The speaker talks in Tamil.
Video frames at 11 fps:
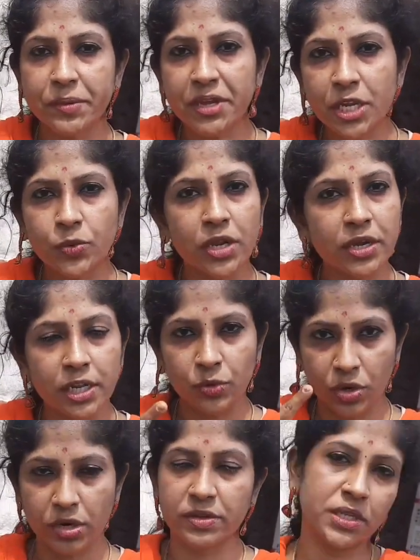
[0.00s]
பி டுவெல்ங்கிறது
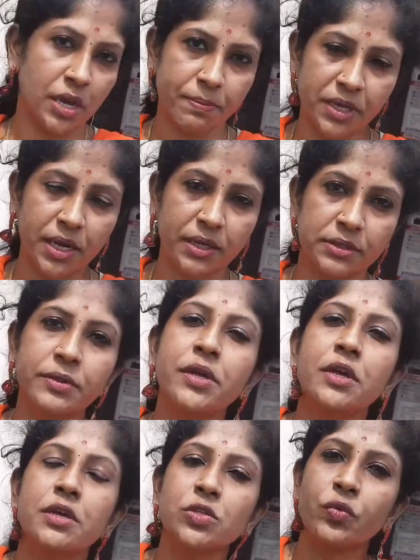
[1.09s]
உங்களுக்கு வந்து கம்மியாகுது
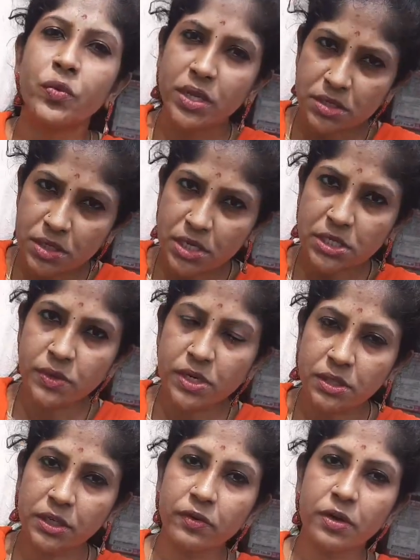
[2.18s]
ஸோ வெஜ்ஜீஸ்
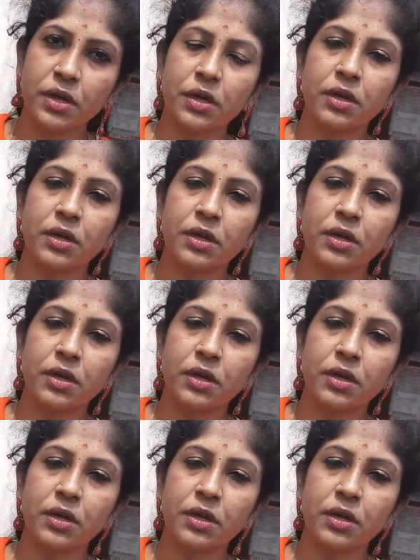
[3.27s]
எடுத்துக்கிறவங்க